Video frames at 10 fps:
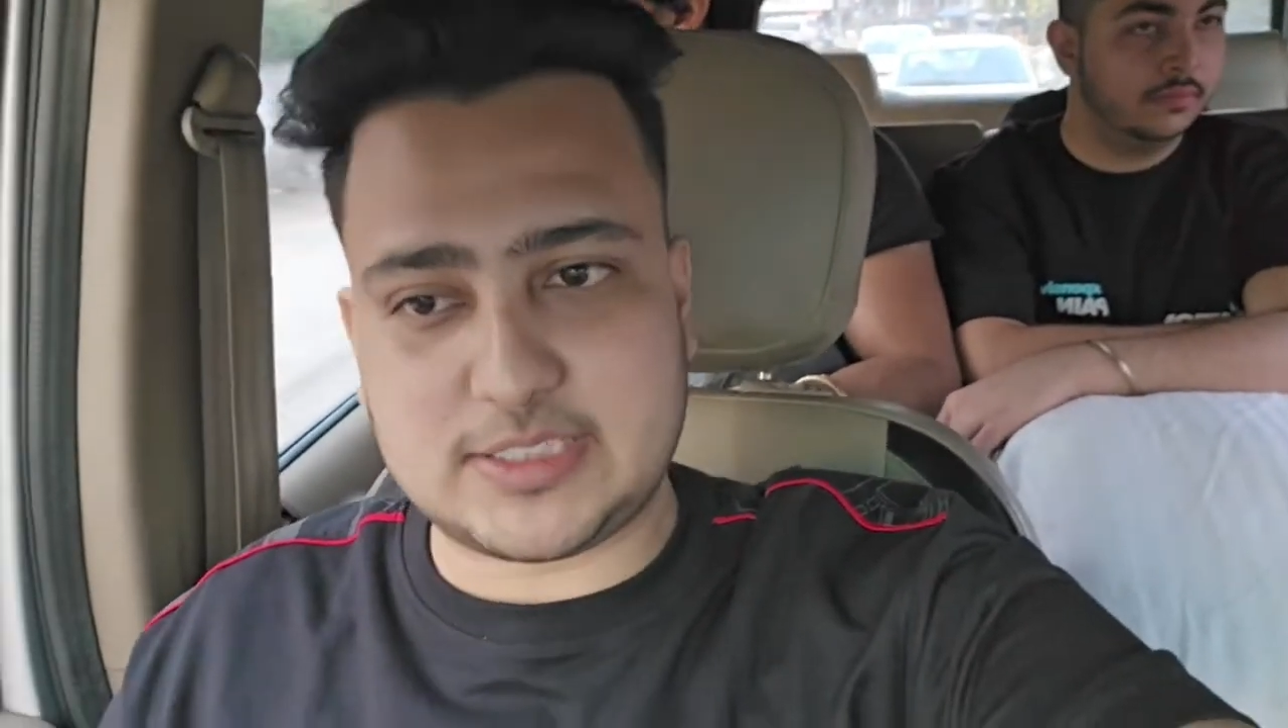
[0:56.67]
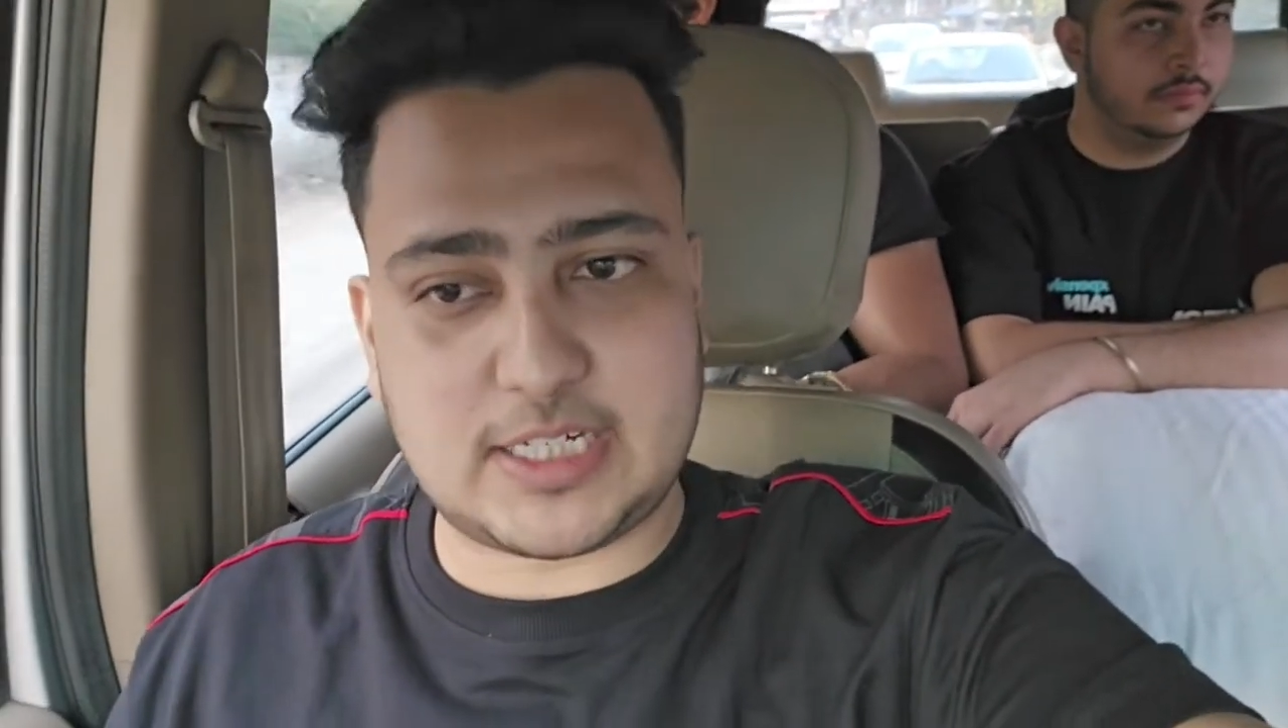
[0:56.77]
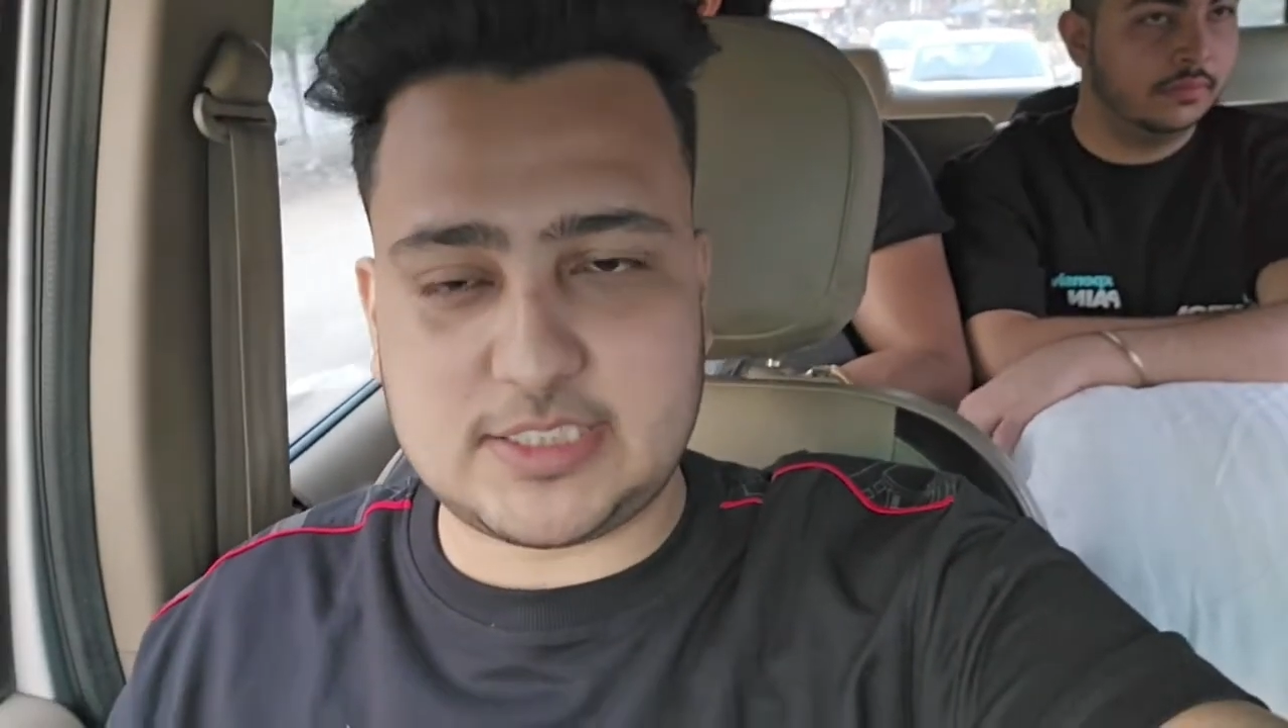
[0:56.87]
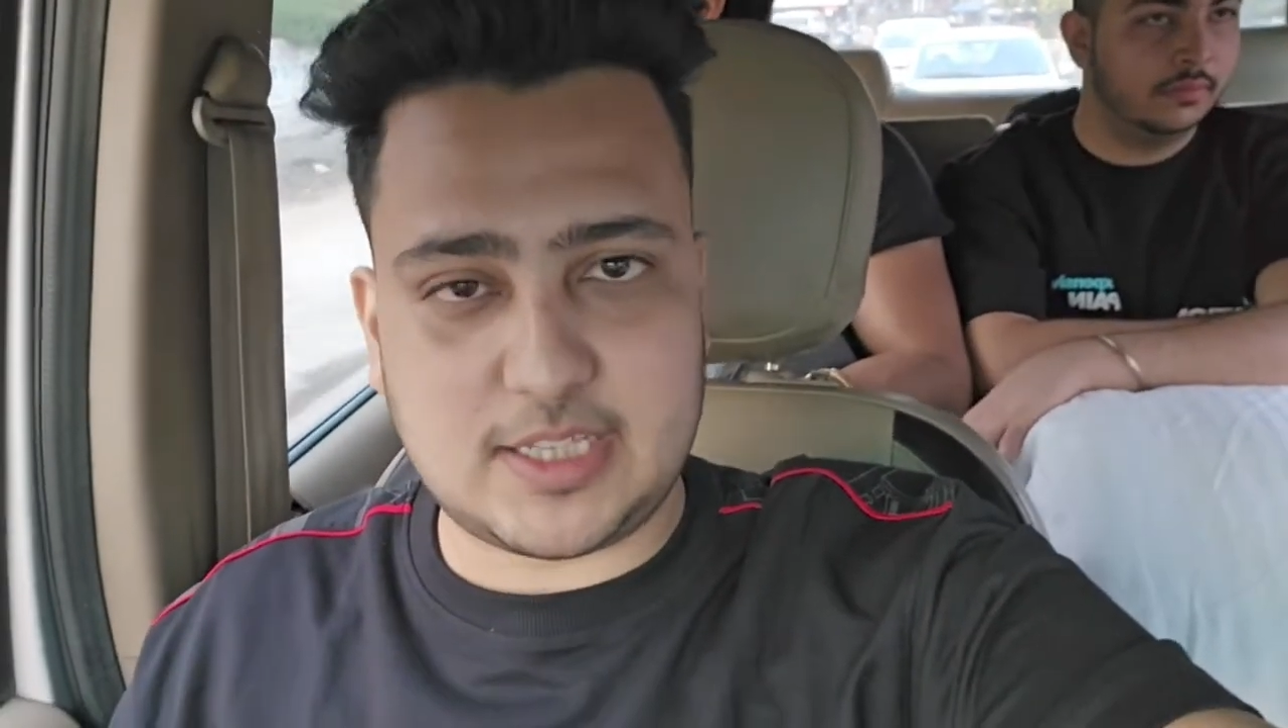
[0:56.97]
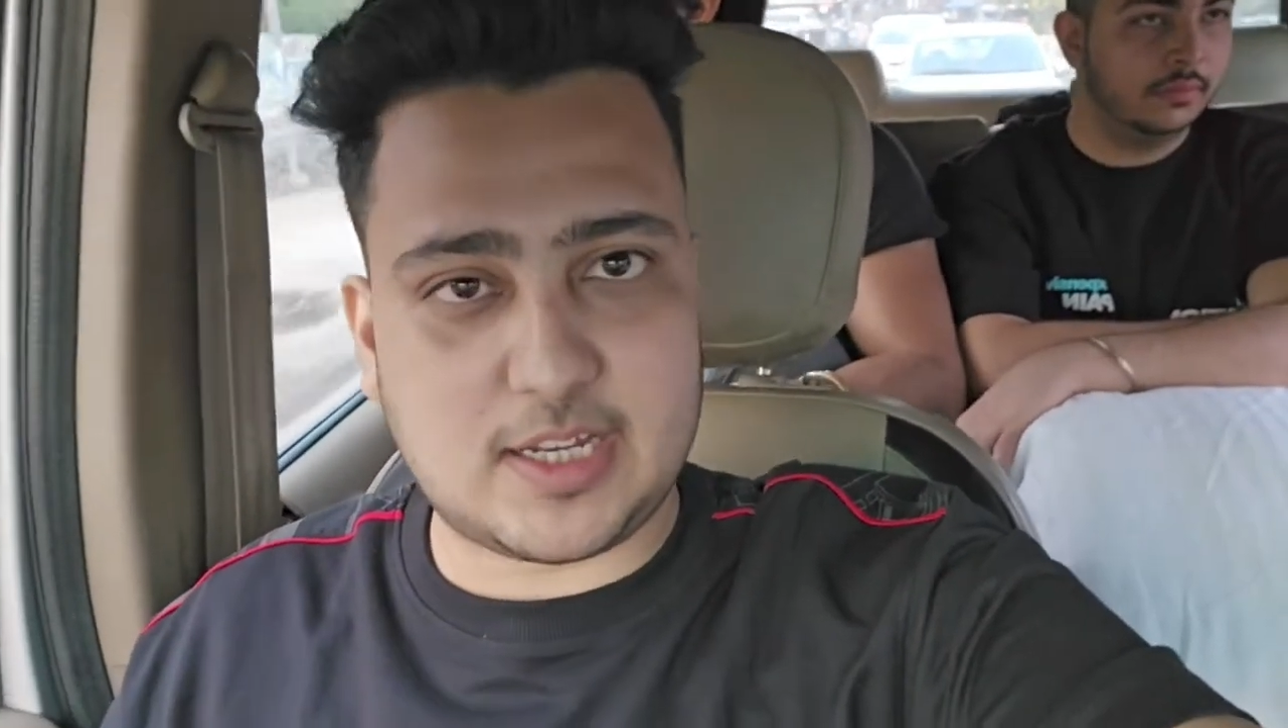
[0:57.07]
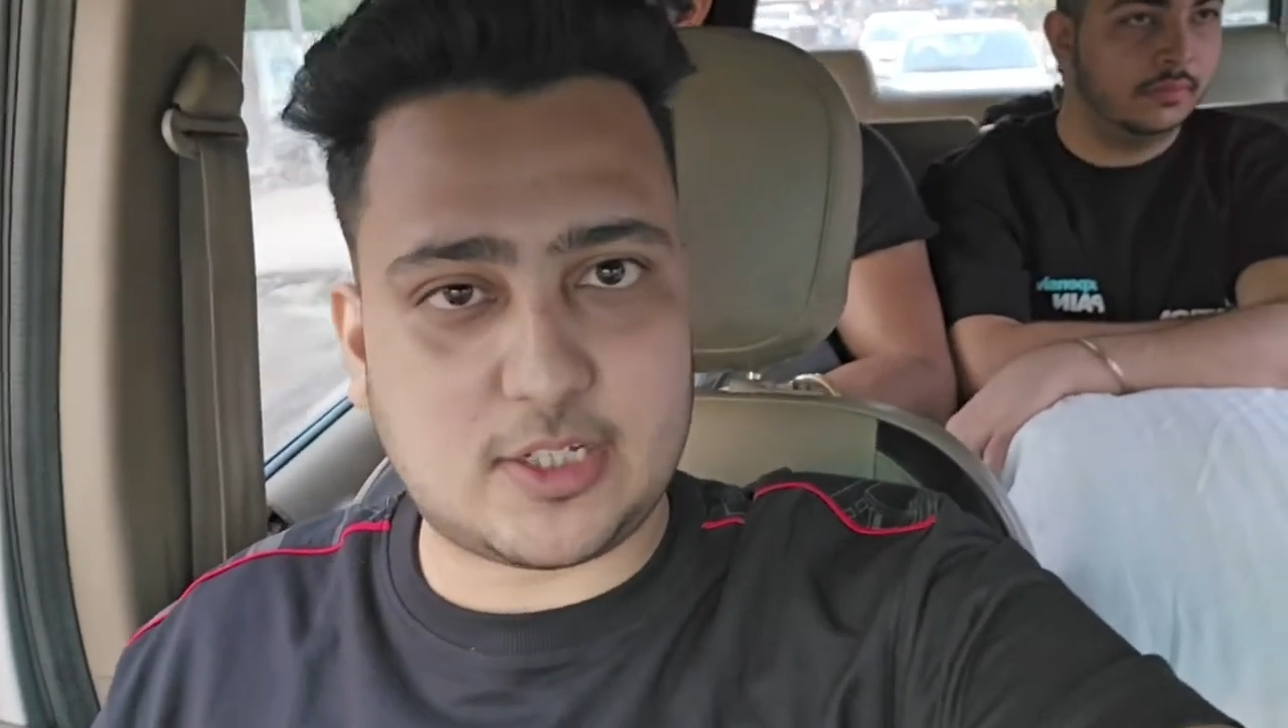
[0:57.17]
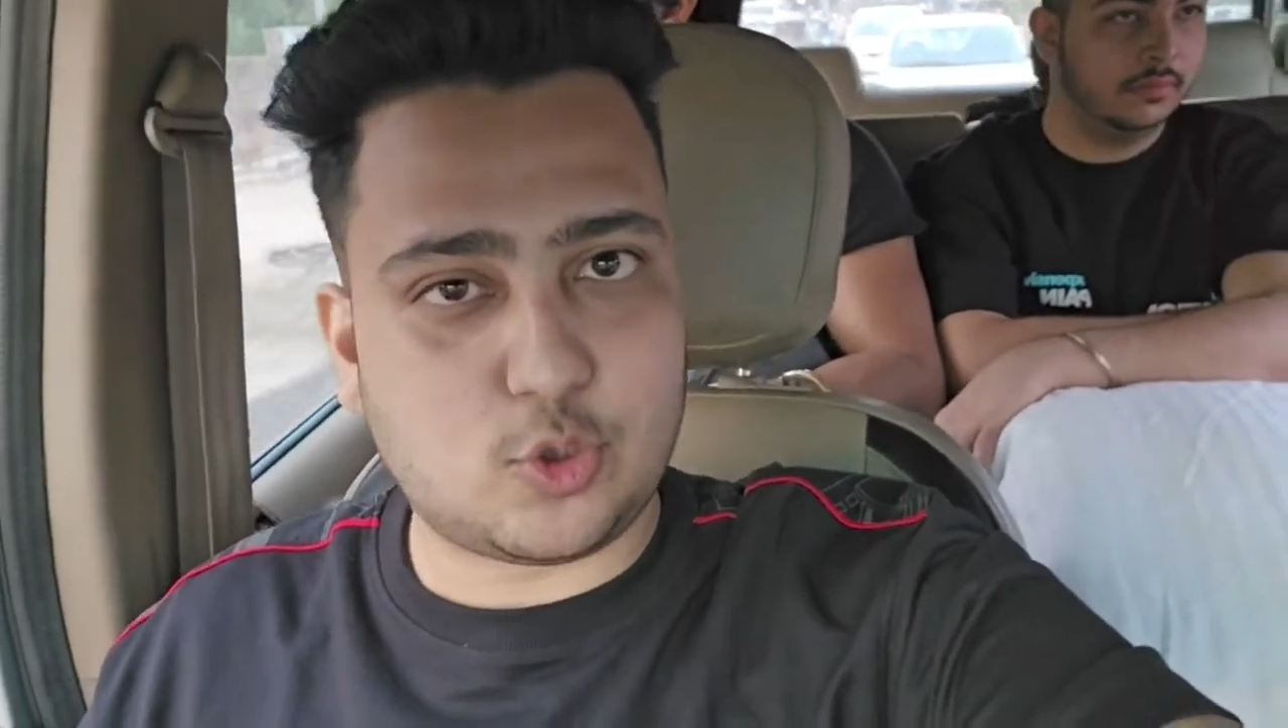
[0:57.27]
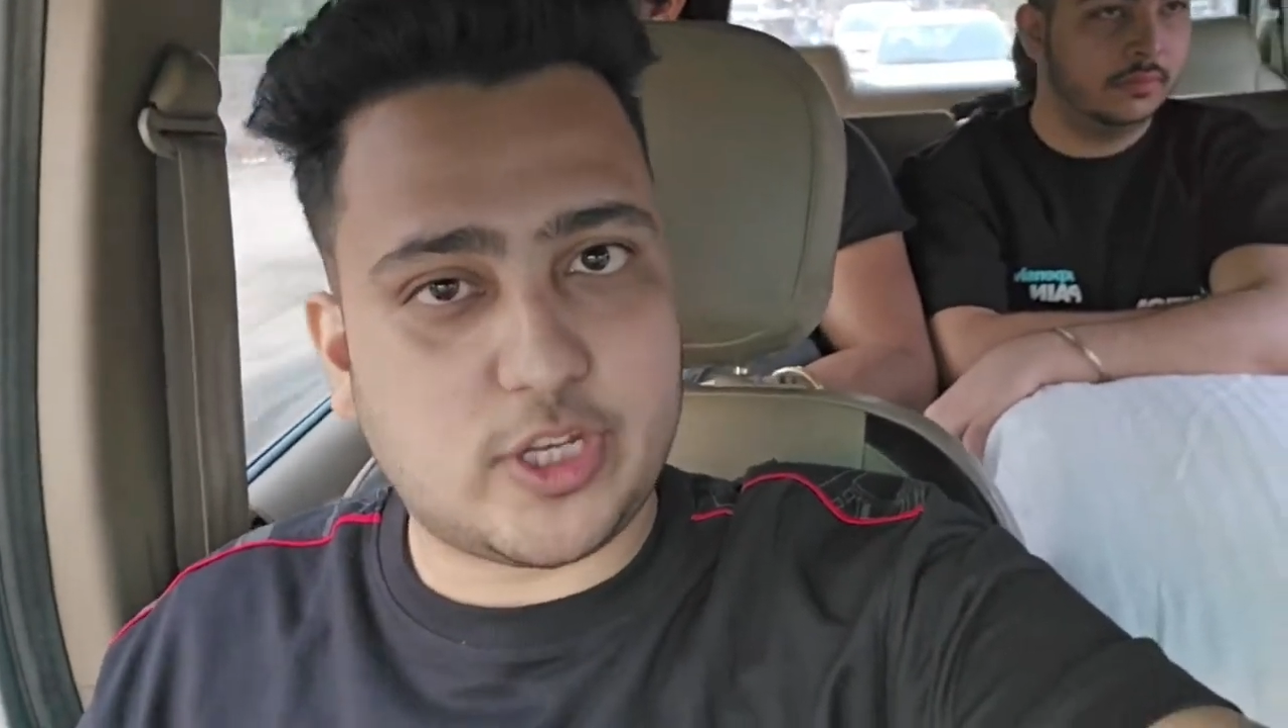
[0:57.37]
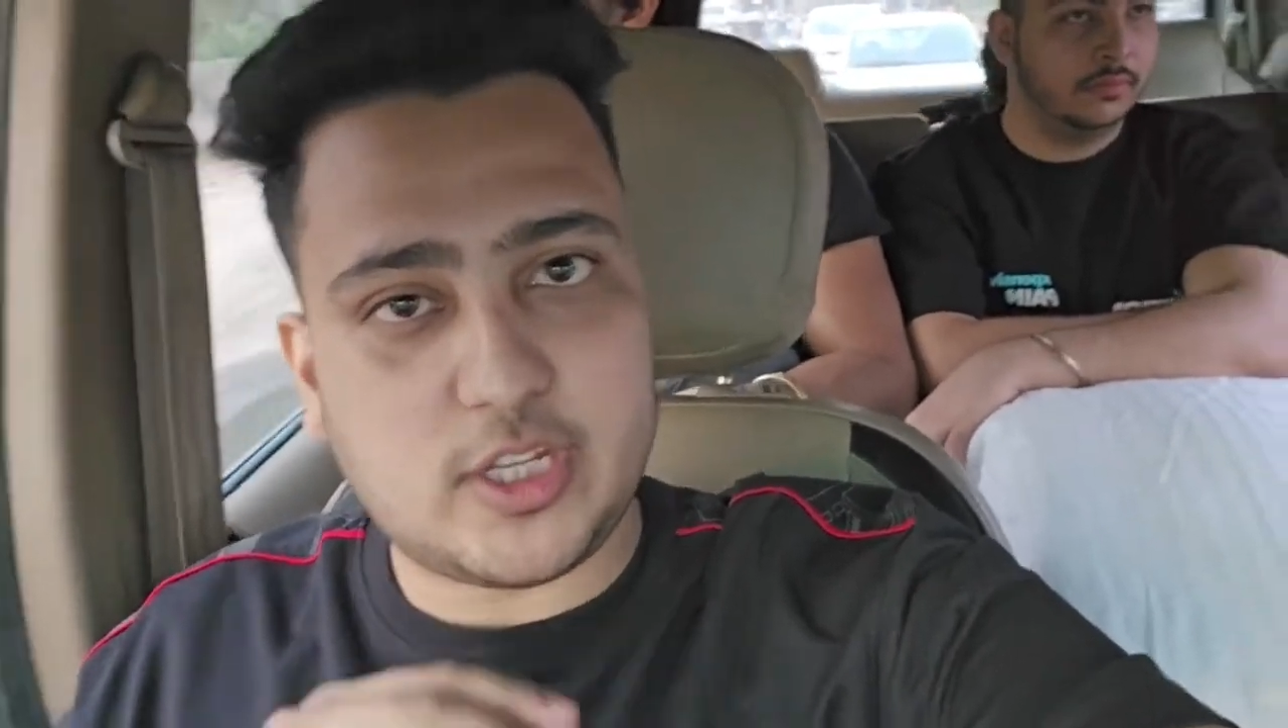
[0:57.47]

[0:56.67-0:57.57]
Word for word: साइड से दिक्कत होगी